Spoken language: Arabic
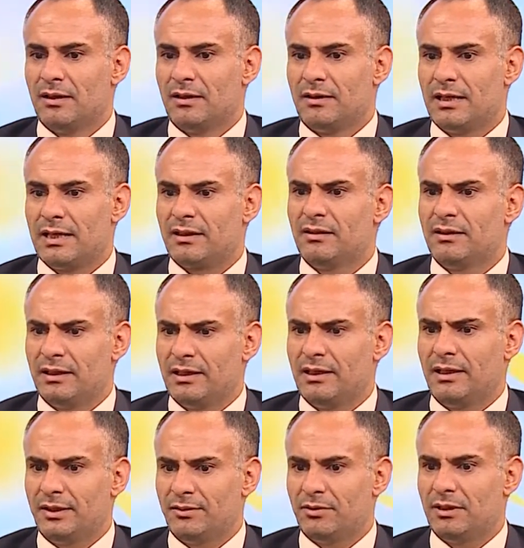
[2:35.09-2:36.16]
لكننا
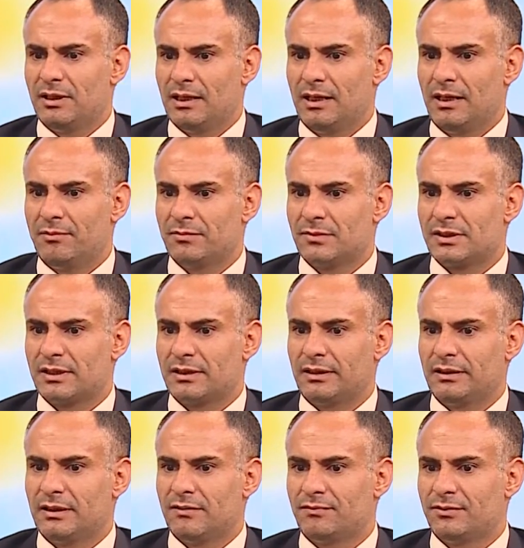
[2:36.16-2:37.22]
يعني ولله الحمد
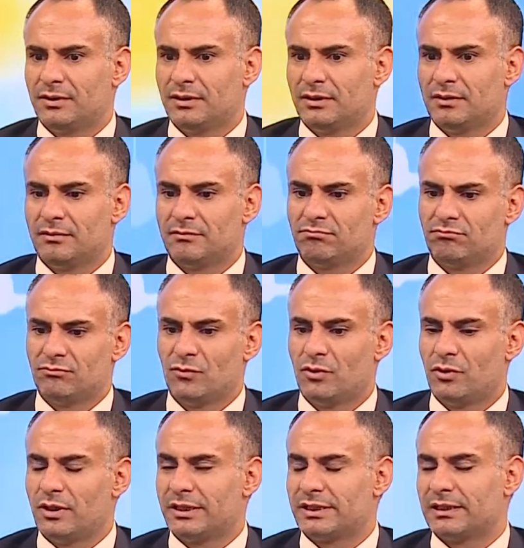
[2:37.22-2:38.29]
استطعنا في
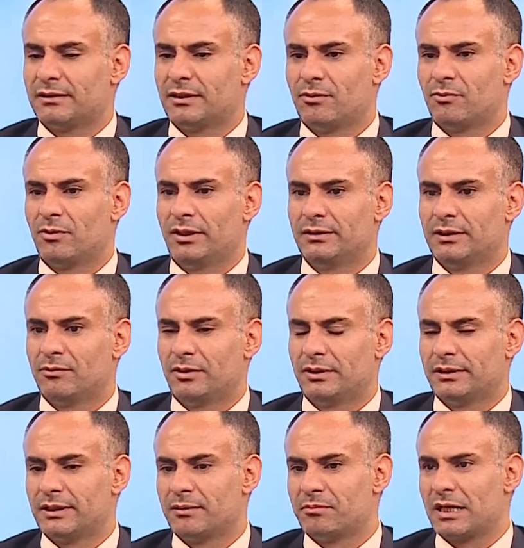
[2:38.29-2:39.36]
منذ نشاه الوحده
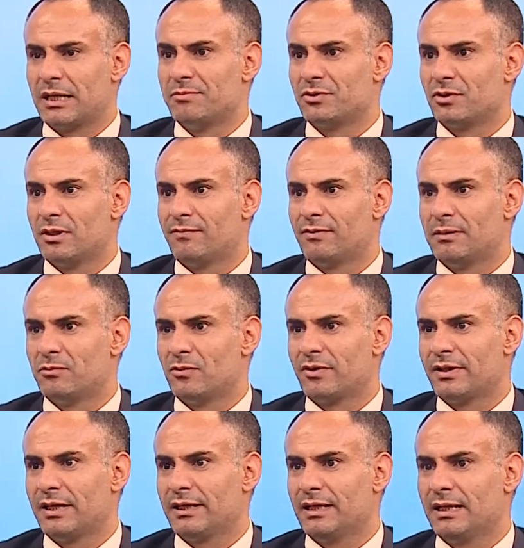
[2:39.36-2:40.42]
وحده البرامج والافلام
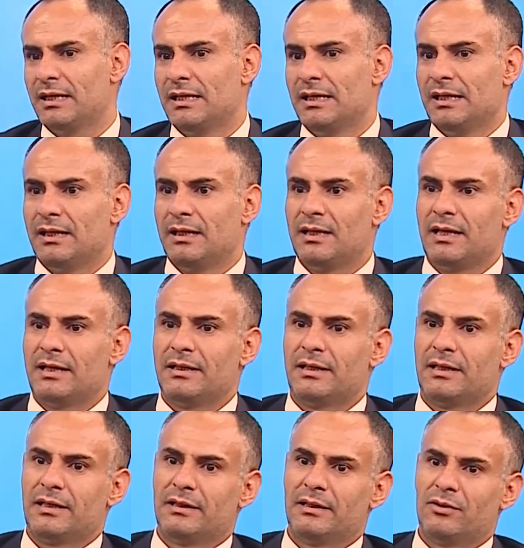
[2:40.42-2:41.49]
الوثائقيه الى
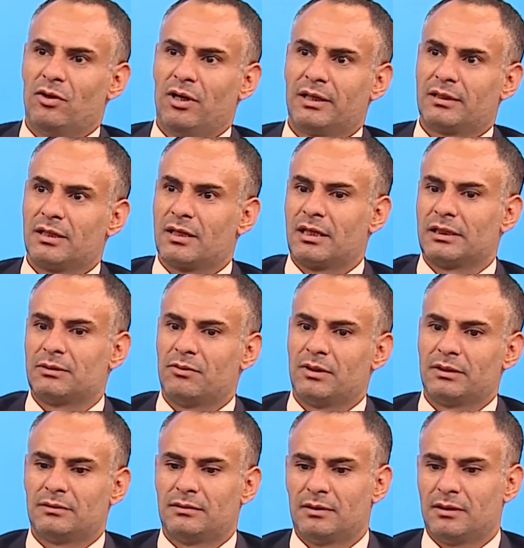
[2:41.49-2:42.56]
ان نحقق
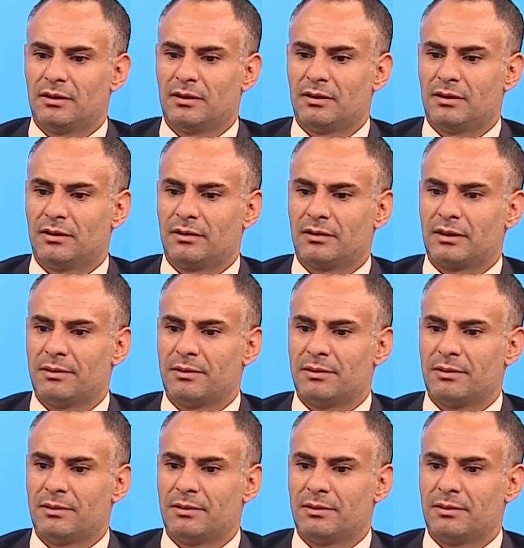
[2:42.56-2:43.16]
خطوات آه،